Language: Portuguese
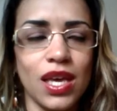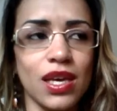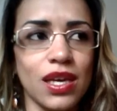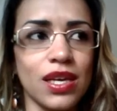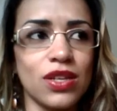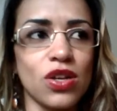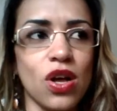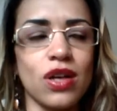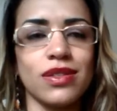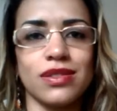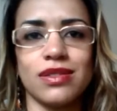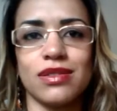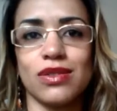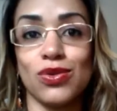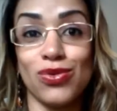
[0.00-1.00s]
E
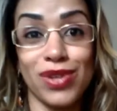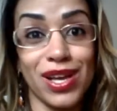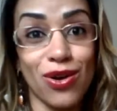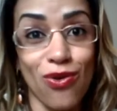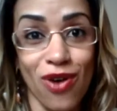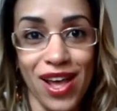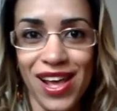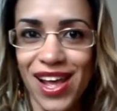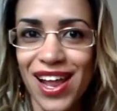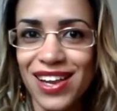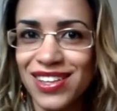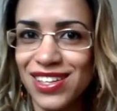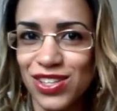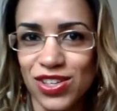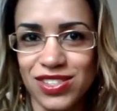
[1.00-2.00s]
nós, no decorrer
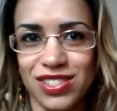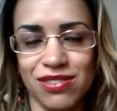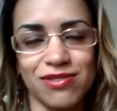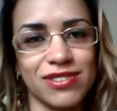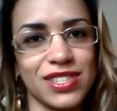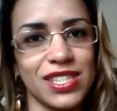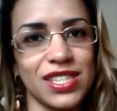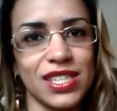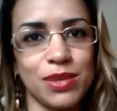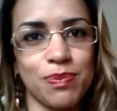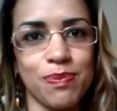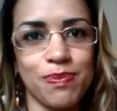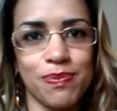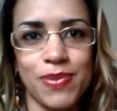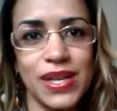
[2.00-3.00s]
da nossa vida,
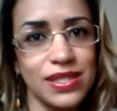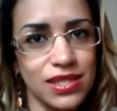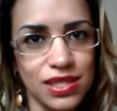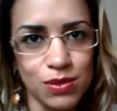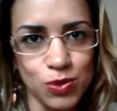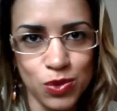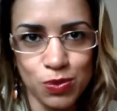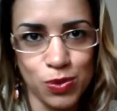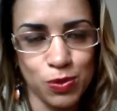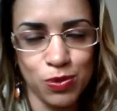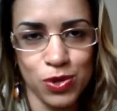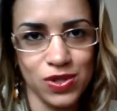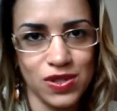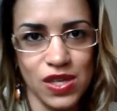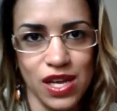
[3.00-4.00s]
passamos por
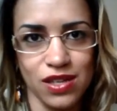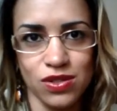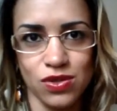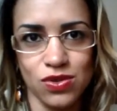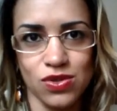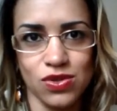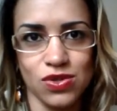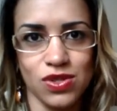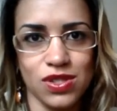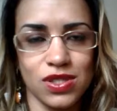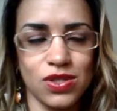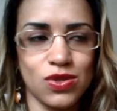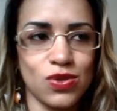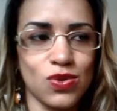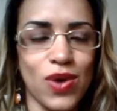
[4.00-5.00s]
processos.
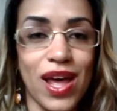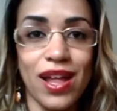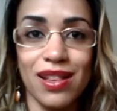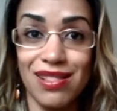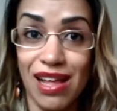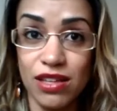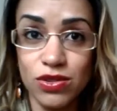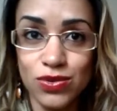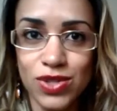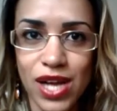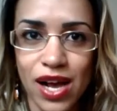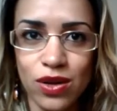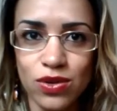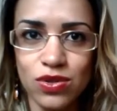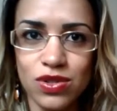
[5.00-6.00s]
Isso é
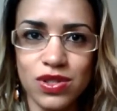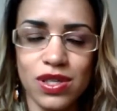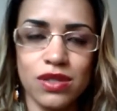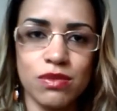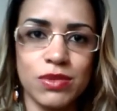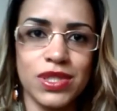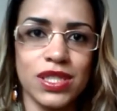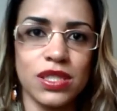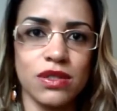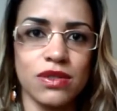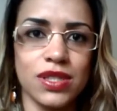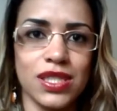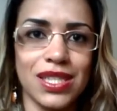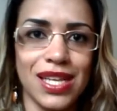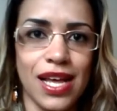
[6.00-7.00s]
natural do ser humano,
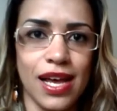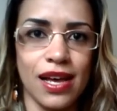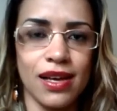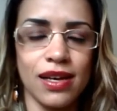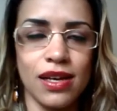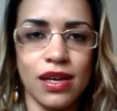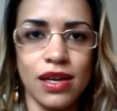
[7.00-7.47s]
né?